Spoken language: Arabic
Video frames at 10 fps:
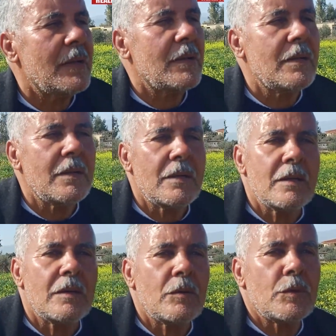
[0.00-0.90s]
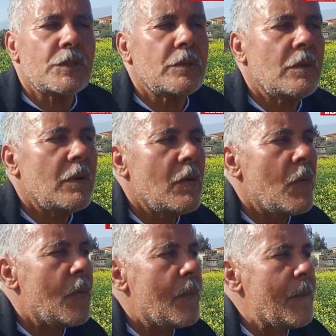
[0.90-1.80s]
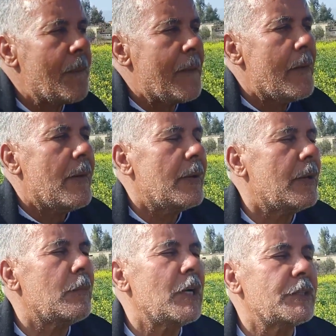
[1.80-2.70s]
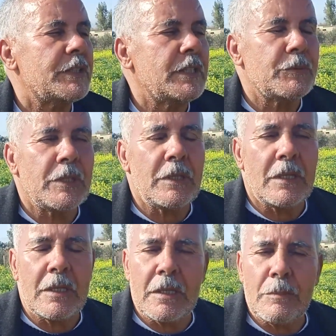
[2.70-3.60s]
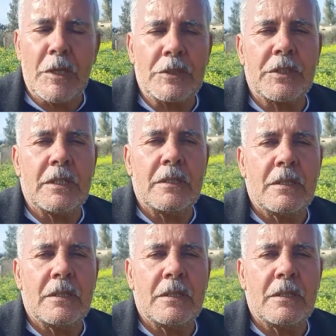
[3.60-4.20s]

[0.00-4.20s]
تو البطاطا حضرت هذه تهزوها للمرشي انتم للمرشي تمشي للمرشي